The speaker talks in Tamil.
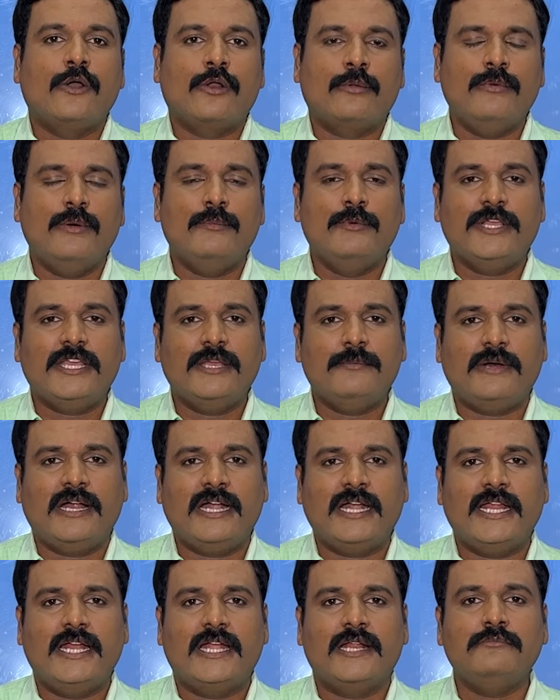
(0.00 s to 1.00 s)
ரொம்ப
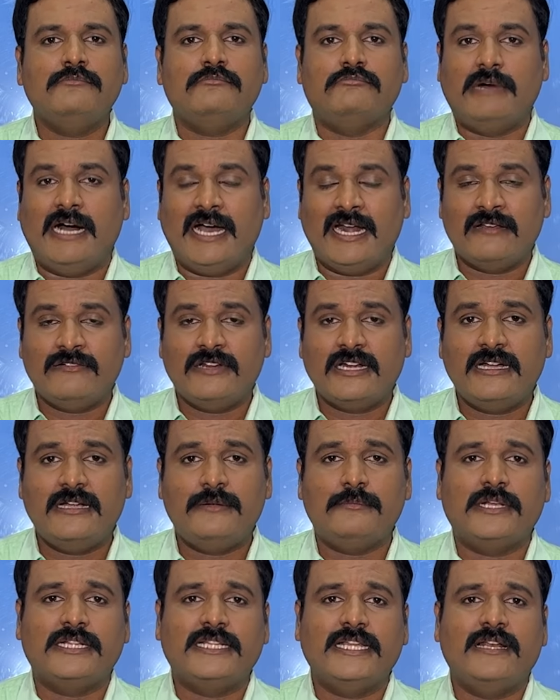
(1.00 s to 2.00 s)
முக்கியமான இடம் மாணவர்கள்
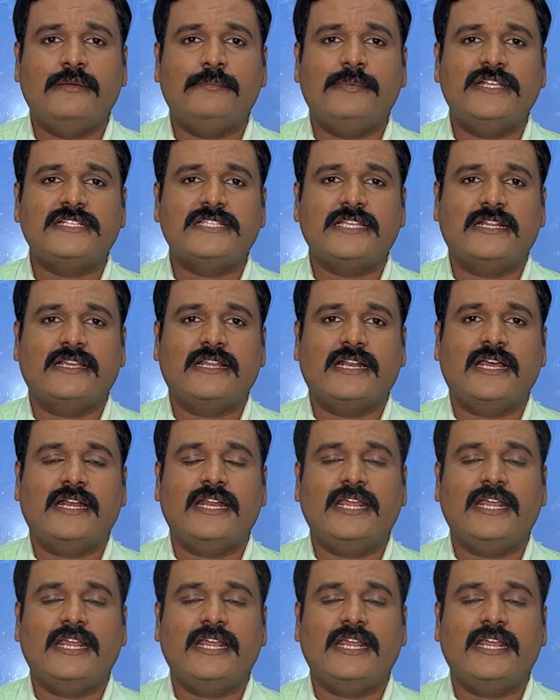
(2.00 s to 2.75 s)
மத்தியில் பேசியிருக்கிறாரு